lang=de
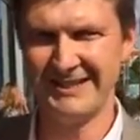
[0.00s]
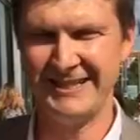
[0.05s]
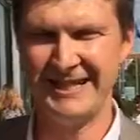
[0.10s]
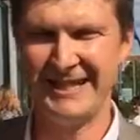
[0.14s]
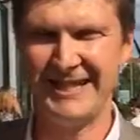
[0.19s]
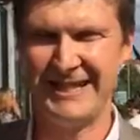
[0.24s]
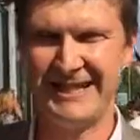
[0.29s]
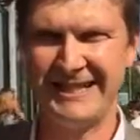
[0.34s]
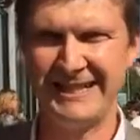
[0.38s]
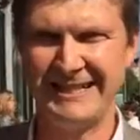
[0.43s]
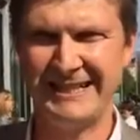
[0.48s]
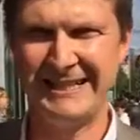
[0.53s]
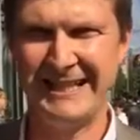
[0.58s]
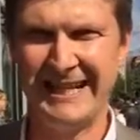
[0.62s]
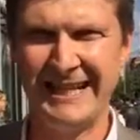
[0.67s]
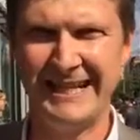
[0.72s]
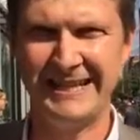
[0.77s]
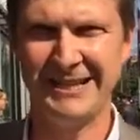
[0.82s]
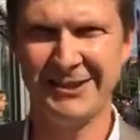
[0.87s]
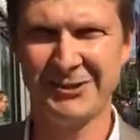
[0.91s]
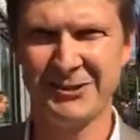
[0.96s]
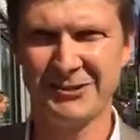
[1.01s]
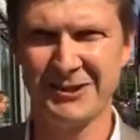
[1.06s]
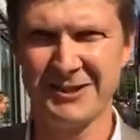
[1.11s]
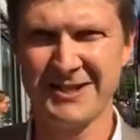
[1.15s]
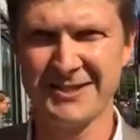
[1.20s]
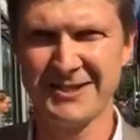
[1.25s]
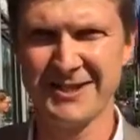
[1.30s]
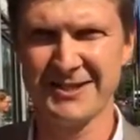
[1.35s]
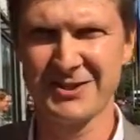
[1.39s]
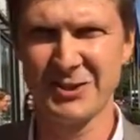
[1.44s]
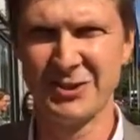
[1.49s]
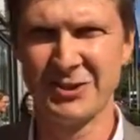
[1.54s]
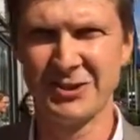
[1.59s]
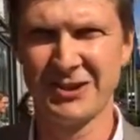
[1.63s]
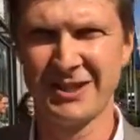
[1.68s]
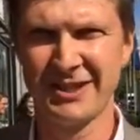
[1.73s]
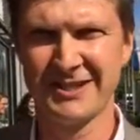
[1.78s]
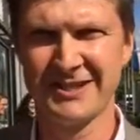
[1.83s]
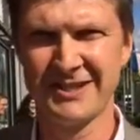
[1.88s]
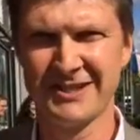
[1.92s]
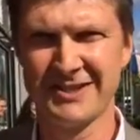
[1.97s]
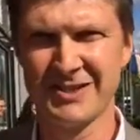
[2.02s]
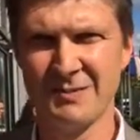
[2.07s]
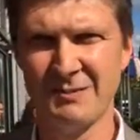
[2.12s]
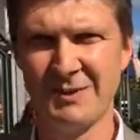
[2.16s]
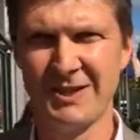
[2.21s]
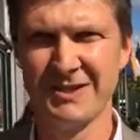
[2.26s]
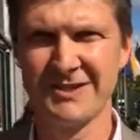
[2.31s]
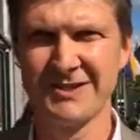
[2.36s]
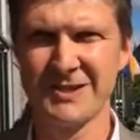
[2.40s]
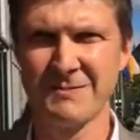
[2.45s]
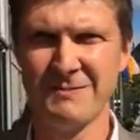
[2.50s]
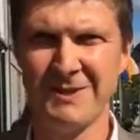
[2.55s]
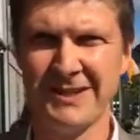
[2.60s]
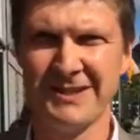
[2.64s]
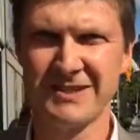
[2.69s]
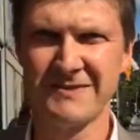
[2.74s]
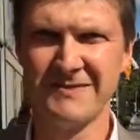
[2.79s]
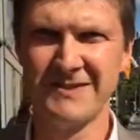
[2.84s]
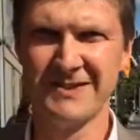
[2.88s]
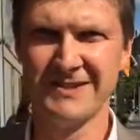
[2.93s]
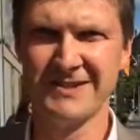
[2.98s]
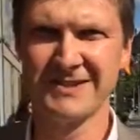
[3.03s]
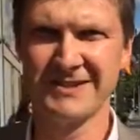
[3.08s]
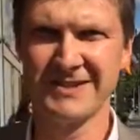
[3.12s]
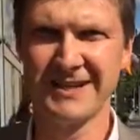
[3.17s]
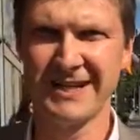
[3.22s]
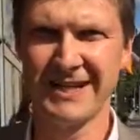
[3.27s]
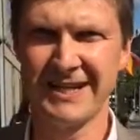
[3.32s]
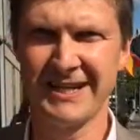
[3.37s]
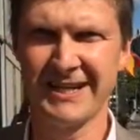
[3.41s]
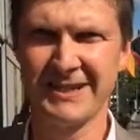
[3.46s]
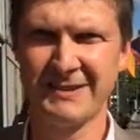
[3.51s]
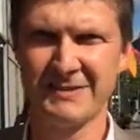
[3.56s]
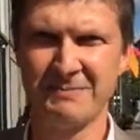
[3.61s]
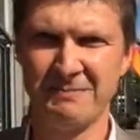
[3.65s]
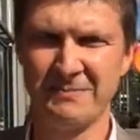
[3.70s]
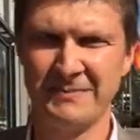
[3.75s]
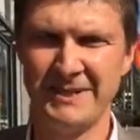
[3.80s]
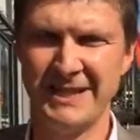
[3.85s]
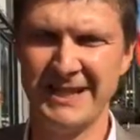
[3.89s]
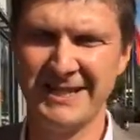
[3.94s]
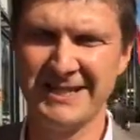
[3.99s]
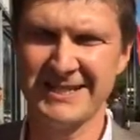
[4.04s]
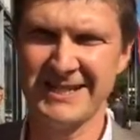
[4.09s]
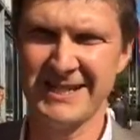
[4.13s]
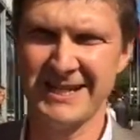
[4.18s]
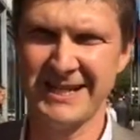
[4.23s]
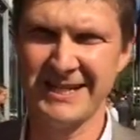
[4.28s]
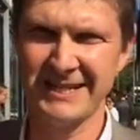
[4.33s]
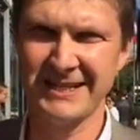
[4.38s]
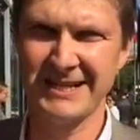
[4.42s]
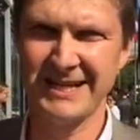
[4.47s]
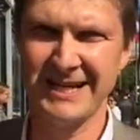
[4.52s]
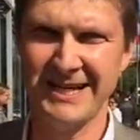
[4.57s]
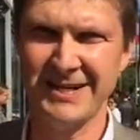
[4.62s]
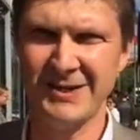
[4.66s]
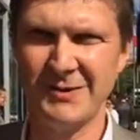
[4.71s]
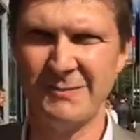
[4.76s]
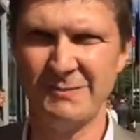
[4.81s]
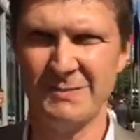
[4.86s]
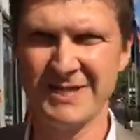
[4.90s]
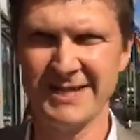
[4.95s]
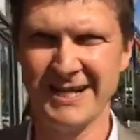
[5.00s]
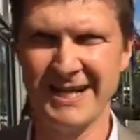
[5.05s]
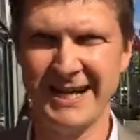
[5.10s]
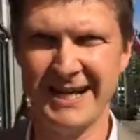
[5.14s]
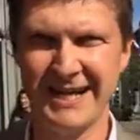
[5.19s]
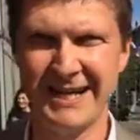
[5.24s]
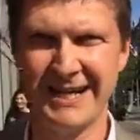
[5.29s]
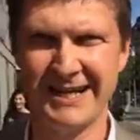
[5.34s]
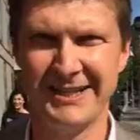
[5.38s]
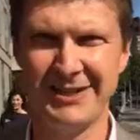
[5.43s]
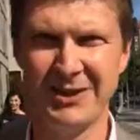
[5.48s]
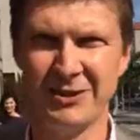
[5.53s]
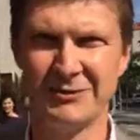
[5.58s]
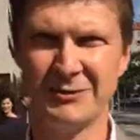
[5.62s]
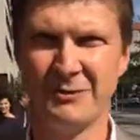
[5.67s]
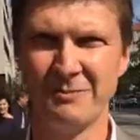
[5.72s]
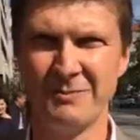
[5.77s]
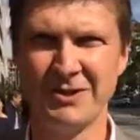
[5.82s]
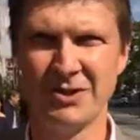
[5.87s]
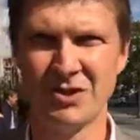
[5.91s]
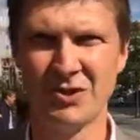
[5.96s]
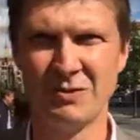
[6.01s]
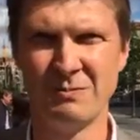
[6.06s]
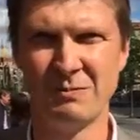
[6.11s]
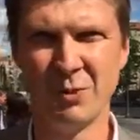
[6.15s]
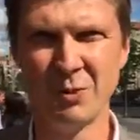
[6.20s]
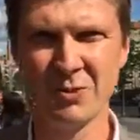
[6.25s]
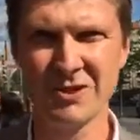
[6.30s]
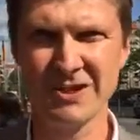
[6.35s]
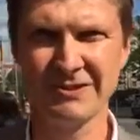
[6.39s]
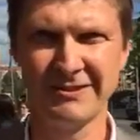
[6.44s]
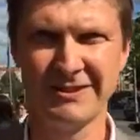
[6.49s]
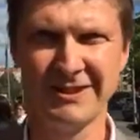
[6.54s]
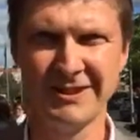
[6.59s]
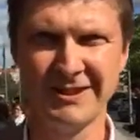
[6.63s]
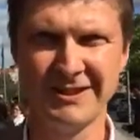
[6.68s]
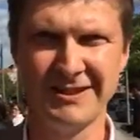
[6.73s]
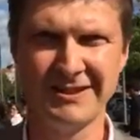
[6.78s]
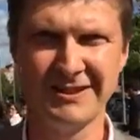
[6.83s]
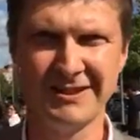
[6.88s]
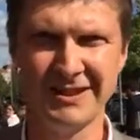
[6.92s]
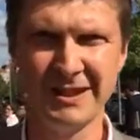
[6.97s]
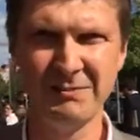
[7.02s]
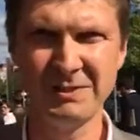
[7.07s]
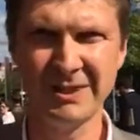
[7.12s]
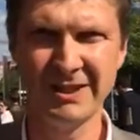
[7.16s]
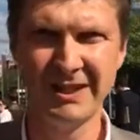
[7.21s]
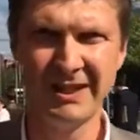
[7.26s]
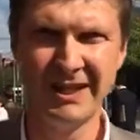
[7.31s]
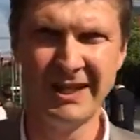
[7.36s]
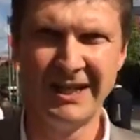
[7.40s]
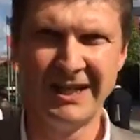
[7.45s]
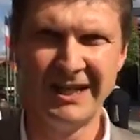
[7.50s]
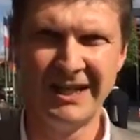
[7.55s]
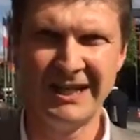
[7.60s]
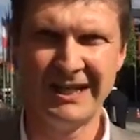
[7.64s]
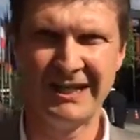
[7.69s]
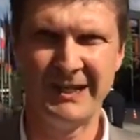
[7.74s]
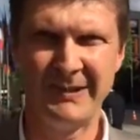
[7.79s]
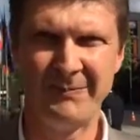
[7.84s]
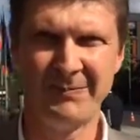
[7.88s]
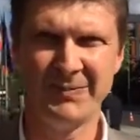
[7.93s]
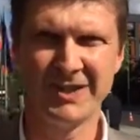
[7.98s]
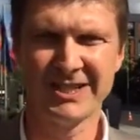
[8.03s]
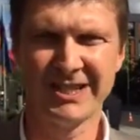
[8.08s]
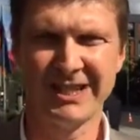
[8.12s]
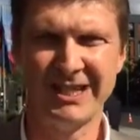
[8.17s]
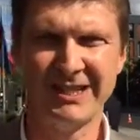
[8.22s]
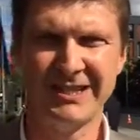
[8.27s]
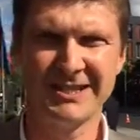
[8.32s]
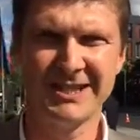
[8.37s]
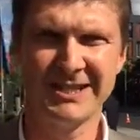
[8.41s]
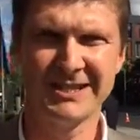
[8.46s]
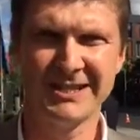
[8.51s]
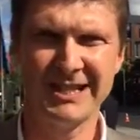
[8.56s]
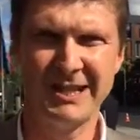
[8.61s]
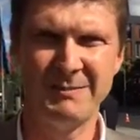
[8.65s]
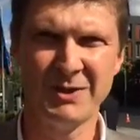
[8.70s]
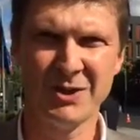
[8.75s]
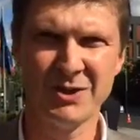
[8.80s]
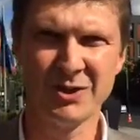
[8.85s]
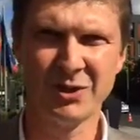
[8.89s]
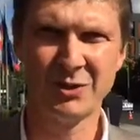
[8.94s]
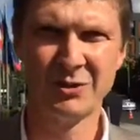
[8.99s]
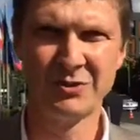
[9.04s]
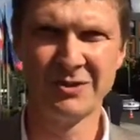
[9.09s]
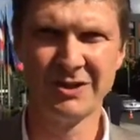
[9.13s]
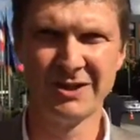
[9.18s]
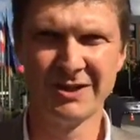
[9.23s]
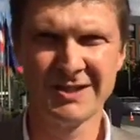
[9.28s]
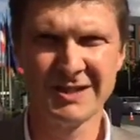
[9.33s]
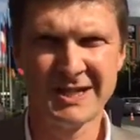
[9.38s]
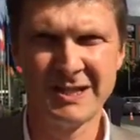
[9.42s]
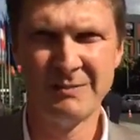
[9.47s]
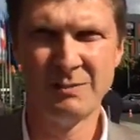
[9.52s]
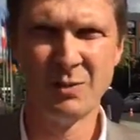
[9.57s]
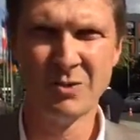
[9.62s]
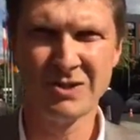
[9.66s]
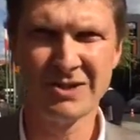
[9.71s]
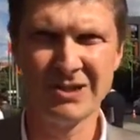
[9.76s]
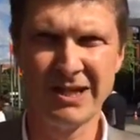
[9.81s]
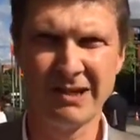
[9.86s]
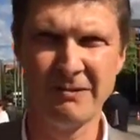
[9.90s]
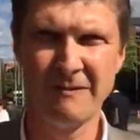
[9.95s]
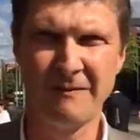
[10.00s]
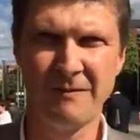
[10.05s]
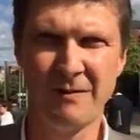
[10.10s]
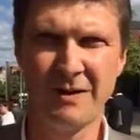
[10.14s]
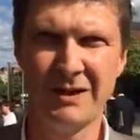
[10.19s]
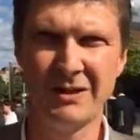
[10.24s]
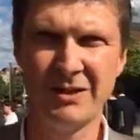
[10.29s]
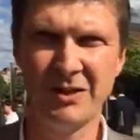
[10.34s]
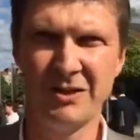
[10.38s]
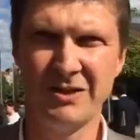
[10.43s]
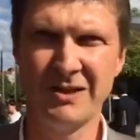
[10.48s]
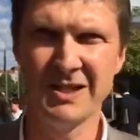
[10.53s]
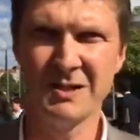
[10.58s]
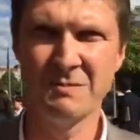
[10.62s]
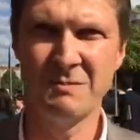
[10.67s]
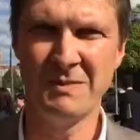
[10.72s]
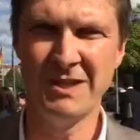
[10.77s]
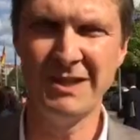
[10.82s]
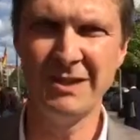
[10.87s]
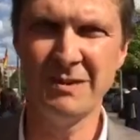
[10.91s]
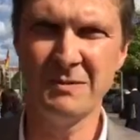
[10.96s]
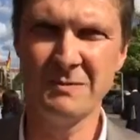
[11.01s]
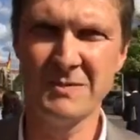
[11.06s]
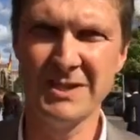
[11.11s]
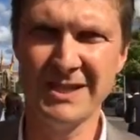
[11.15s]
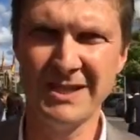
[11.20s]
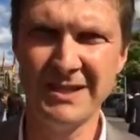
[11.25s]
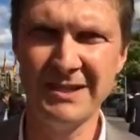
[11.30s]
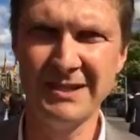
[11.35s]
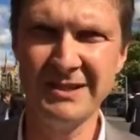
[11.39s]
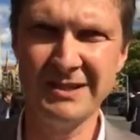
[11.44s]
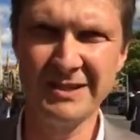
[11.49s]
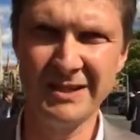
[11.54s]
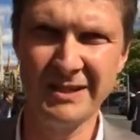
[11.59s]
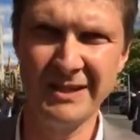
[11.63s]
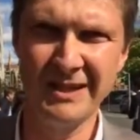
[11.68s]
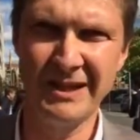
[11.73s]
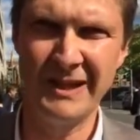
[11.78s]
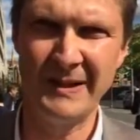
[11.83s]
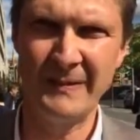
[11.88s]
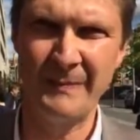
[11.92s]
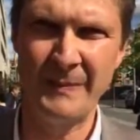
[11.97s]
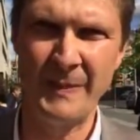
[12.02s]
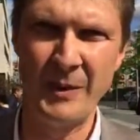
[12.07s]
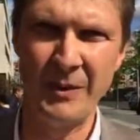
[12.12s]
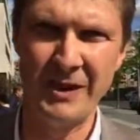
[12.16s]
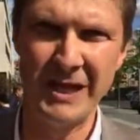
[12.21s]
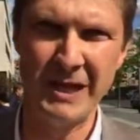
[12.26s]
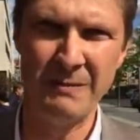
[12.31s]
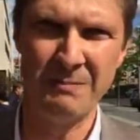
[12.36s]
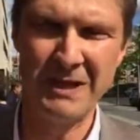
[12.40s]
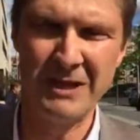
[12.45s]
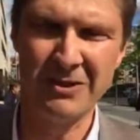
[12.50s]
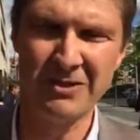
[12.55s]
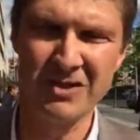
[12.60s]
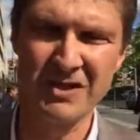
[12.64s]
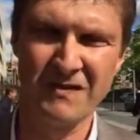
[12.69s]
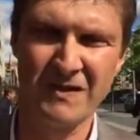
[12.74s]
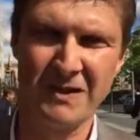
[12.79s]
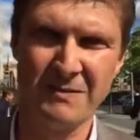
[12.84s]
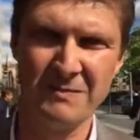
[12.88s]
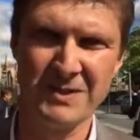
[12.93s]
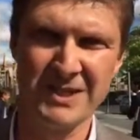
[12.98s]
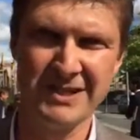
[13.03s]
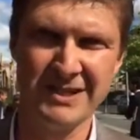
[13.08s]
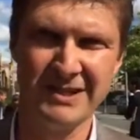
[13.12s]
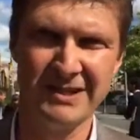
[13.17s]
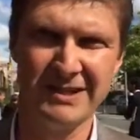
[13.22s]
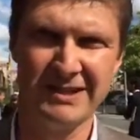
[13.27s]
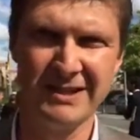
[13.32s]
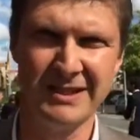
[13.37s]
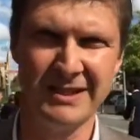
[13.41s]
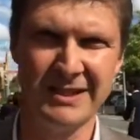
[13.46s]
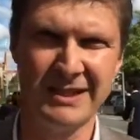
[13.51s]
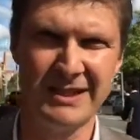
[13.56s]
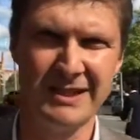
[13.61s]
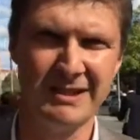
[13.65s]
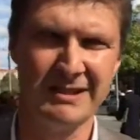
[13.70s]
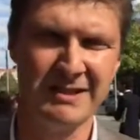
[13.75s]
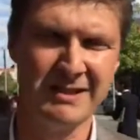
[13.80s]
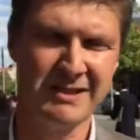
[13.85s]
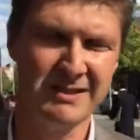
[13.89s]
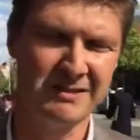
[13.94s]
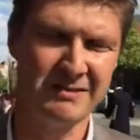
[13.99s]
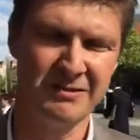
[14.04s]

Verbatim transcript: Ja, leider Gottes ist es so, dass es zumindest meines Wissens nach derzeit kaum bis gar keine europäischen MOOC-Strategien gibt. Ähm, das hat einerseits damit zu tun, dass die MOOCs nach wie vor ein neues Medium sind, ähm, neue Bildungsformen sind, die